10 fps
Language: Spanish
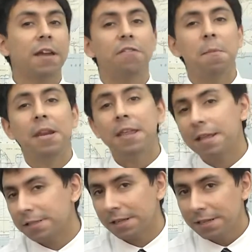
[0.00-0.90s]
a
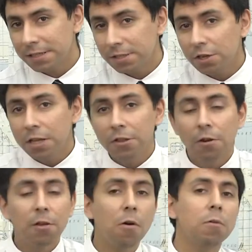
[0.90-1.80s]
Efemerides, la sección
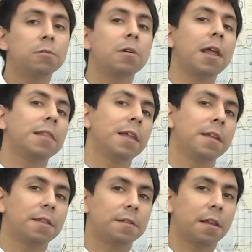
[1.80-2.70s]
histórico-cultural
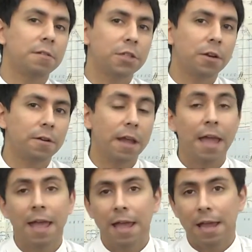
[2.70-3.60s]
de Tech Televisión.
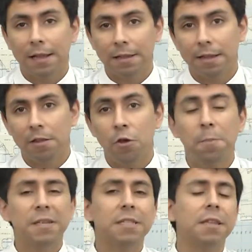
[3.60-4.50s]
El día de hoy
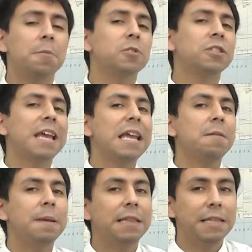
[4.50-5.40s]
presentamos
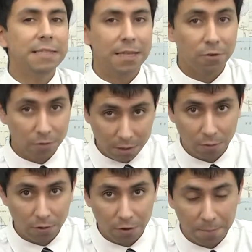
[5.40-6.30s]
el 25 de
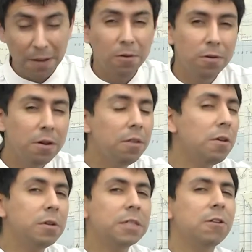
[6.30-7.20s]
junio, pero no
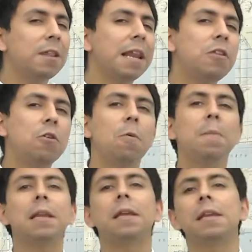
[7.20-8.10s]
de hoy sino del año
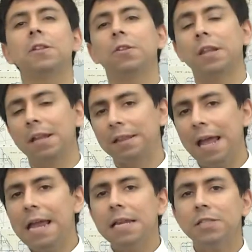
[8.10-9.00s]

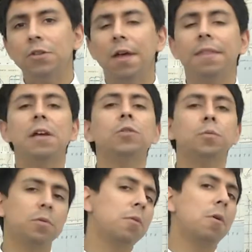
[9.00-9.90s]
1530 en la ciudad de
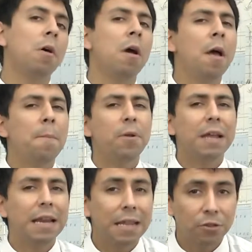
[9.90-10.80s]
Augsburgo, por
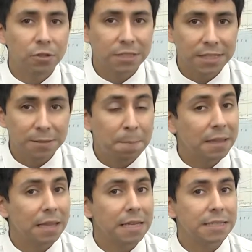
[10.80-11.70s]
aquel entonces
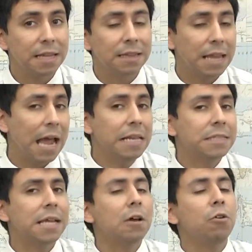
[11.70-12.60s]
perteneciente al
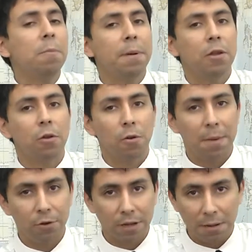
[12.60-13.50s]
Sacro Imperio
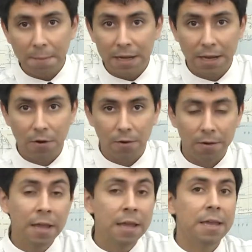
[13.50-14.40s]
Romano Germánico.
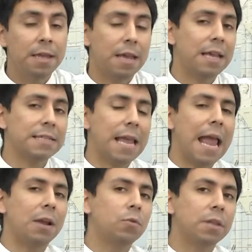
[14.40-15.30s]
Y es que es
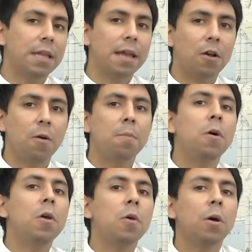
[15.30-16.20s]
en un día como
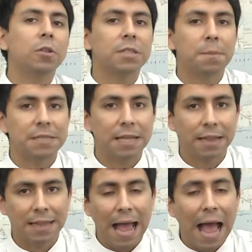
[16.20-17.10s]
hoy cuando se
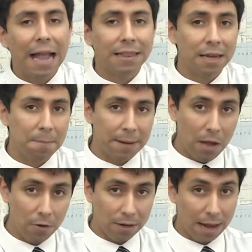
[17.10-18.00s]
presenta ante el
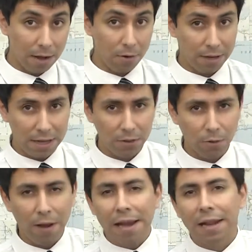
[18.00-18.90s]
emperador Carlos
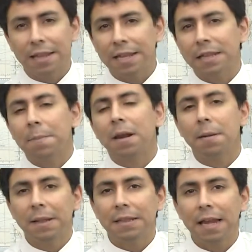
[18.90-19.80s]
V en la dieta
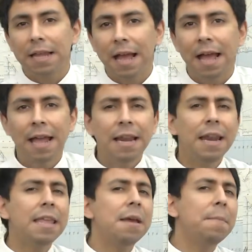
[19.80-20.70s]
parlamentaria
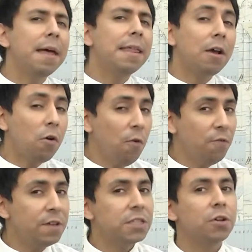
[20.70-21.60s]
la llamada
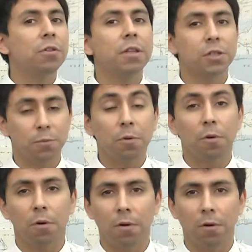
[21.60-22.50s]
Confesión de Augsburgo,